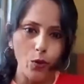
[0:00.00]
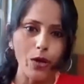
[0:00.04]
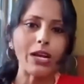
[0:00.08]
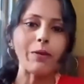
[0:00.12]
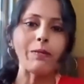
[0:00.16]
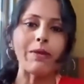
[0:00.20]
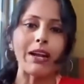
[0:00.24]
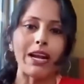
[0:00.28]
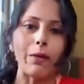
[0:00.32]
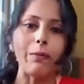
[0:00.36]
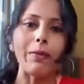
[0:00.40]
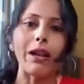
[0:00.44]

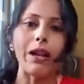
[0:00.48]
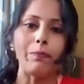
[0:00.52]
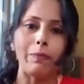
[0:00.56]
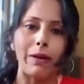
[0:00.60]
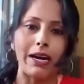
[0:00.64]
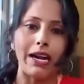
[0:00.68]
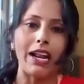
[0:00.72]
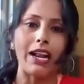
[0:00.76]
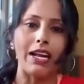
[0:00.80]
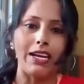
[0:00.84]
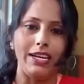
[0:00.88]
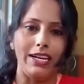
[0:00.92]
ஊடகம் எங்க மேல
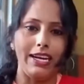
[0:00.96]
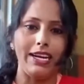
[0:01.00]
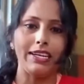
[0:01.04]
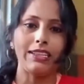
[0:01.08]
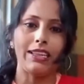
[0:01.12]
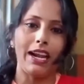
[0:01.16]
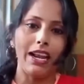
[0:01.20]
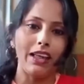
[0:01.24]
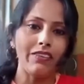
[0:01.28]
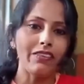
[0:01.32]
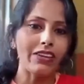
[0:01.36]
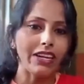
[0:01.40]
படல எங்க
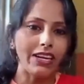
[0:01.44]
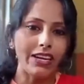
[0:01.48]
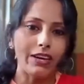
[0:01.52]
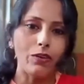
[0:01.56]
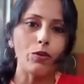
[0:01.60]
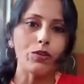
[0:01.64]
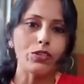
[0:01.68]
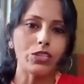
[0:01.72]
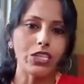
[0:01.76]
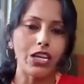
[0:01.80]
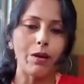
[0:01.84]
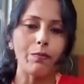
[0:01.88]
தலைவர்
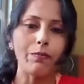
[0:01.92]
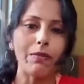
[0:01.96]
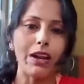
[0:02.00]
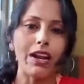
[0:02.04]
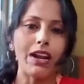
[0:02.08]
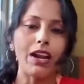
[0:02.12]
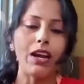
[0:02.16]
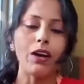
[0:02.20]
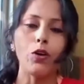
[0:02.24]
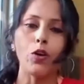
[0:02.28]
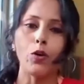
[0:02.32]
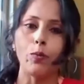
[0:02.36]
ஒரு
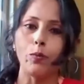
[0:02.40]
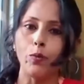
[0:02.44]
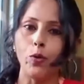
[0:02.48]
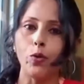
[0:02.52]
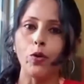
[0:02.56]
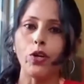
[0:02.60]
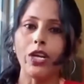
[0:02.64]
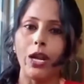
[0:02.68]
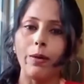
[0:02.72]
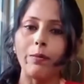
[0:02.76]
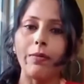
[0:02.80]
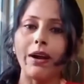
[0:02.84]
ஜெர்மன்ல ஒரு
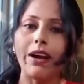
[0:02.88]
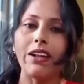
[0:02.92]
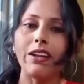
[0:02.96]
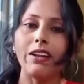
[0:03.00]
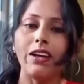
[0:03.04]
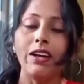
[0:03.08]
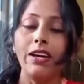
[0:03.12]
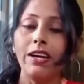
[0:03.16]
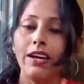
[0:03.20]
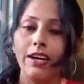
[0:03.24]
முக்கியமான